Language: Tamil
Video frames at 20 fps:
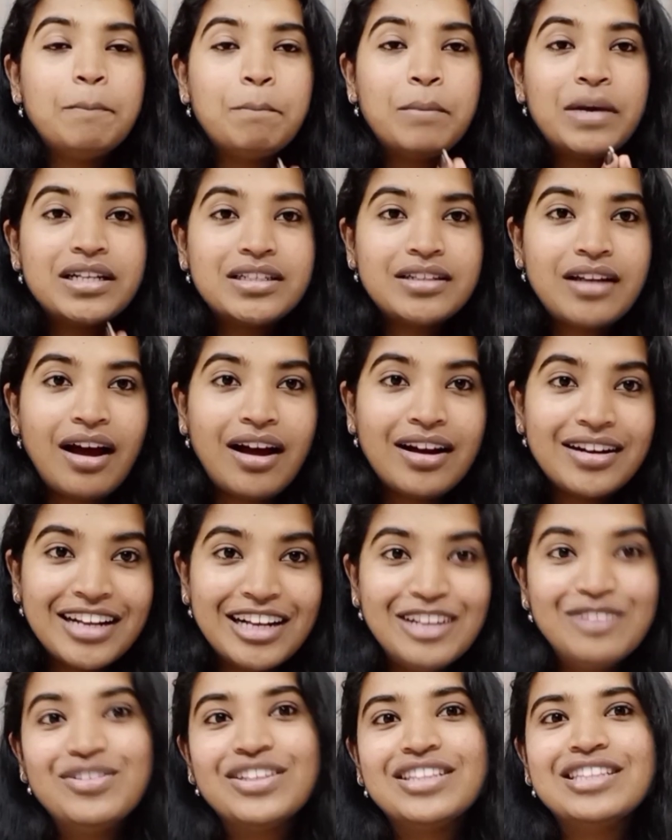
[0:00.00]
பட்
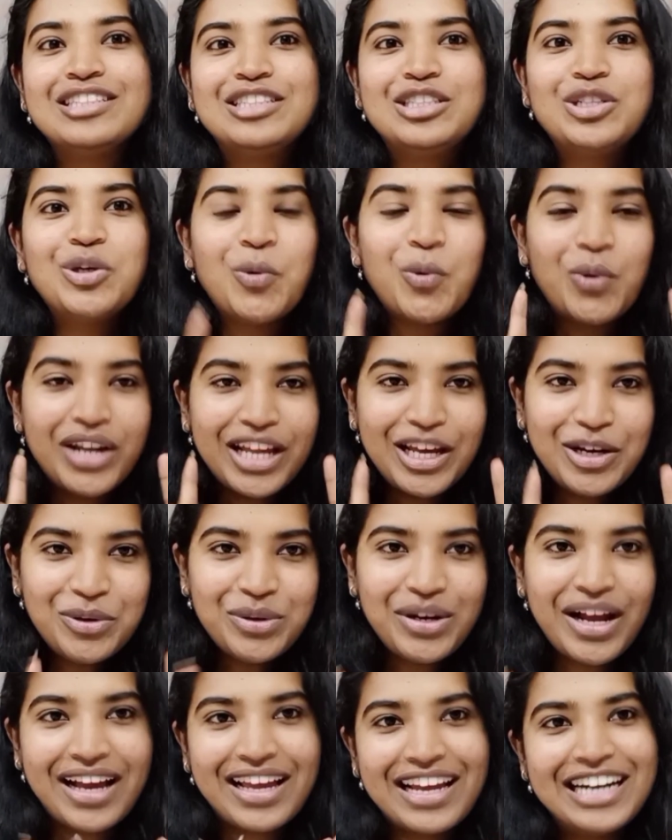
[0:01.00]
ஆனால் வந்துட்டு ஒரே
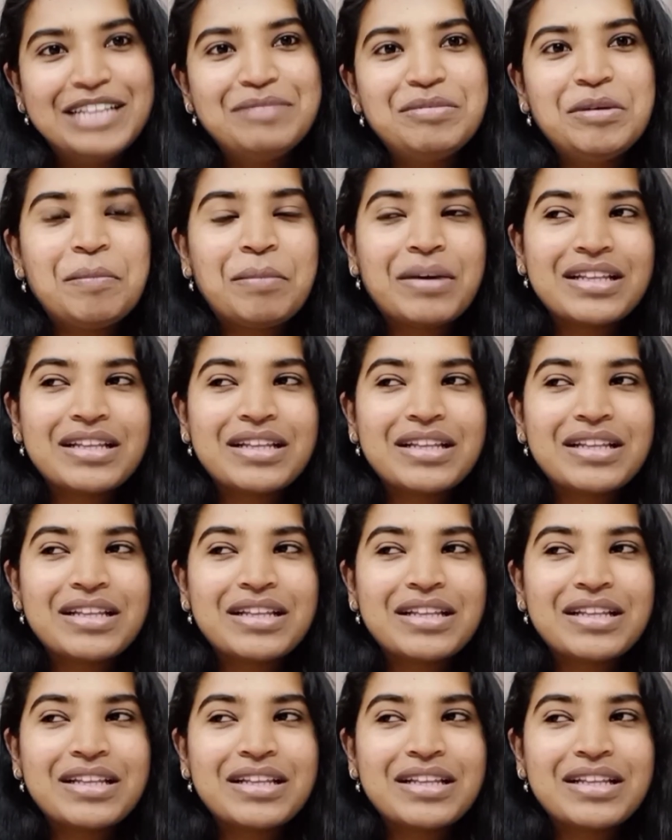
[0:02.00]
ஒரு அகாடமி